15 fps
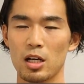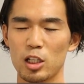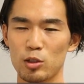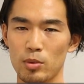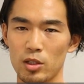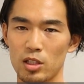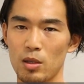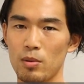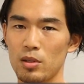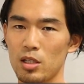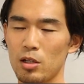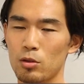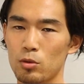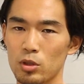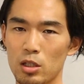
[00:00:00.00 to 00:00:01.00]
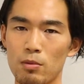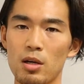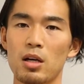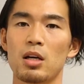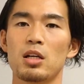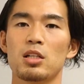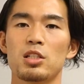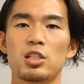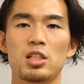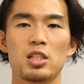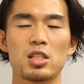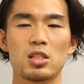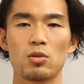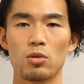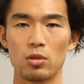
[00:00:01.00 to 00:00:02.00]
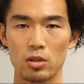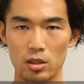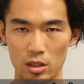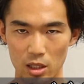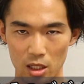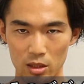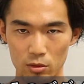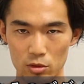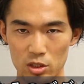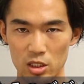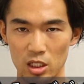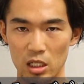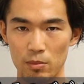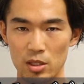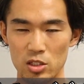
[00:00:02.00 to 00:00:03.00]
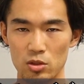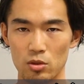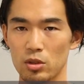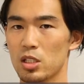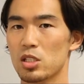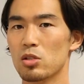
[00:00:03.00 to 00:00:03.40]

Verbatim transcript: 白米食べている時は脂質をカットしてあげましょう。